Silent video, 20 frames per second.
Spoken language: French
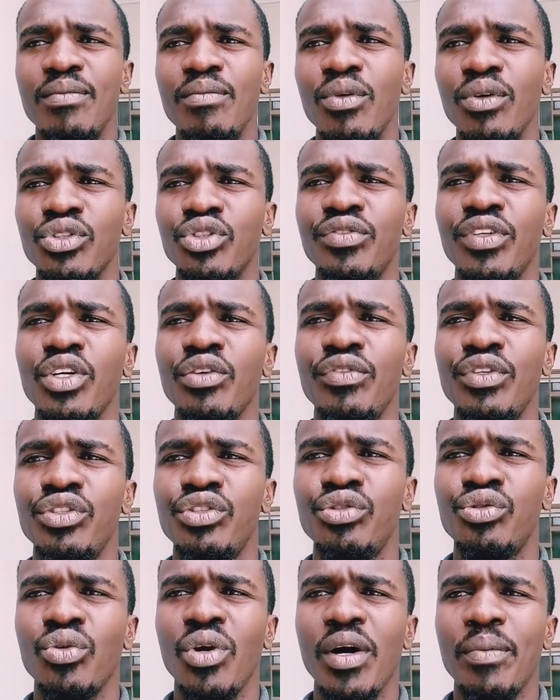Bon, je vais revenir
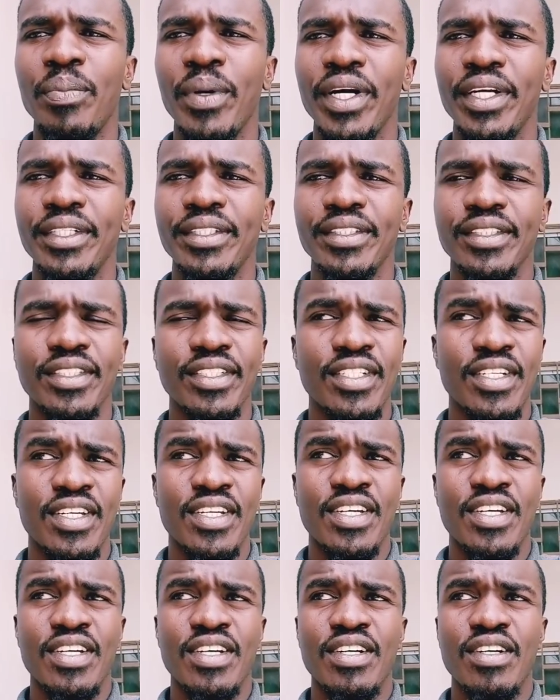sur toi après.
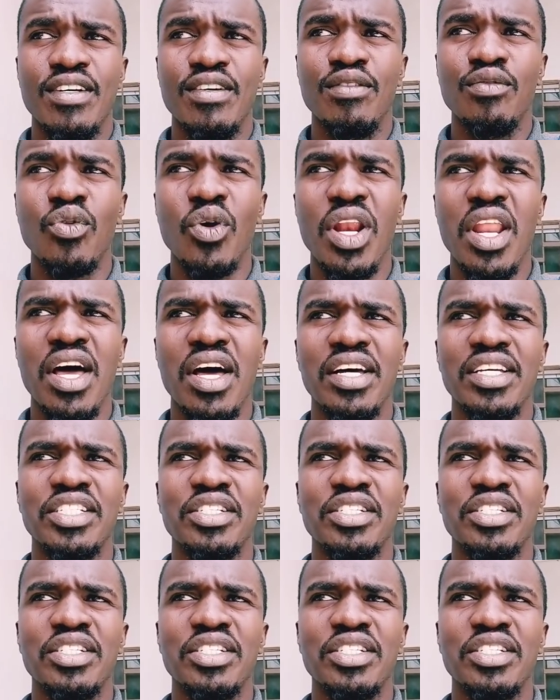Voilà,